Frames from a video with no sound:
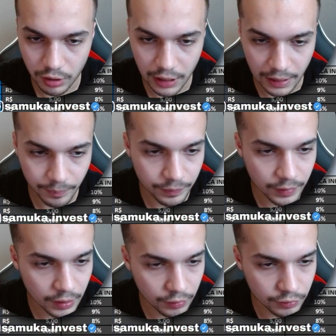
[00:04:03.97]
vou lá
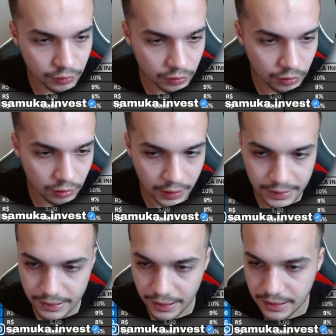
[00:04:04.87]
e vou
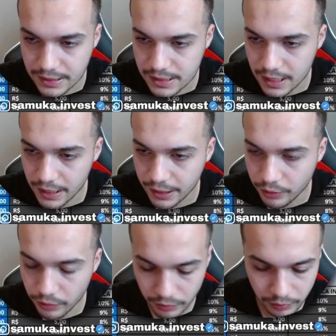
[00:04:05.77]
colocar 3 a
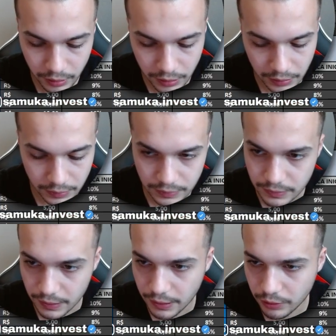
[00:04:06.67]
0,
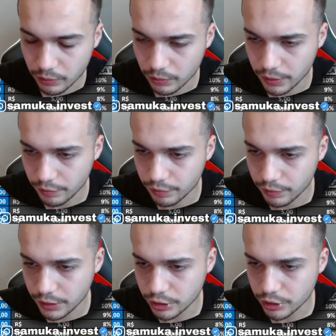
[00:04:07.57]

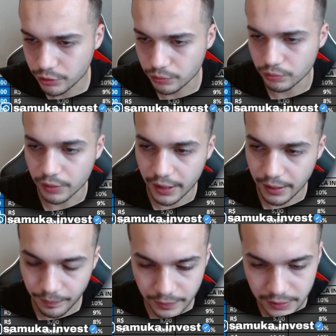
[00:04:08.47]
121, né?